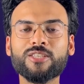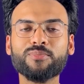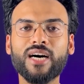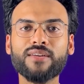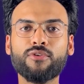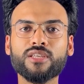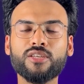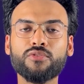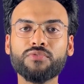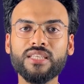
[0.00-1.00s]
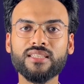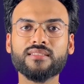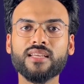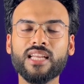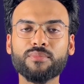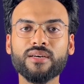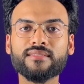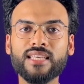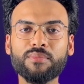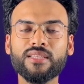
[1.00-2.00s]
स्मार्ट वॉच के जो फीचर्स हैं लगभग
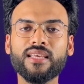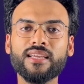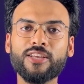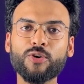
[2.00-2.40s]
सेम ही देखने को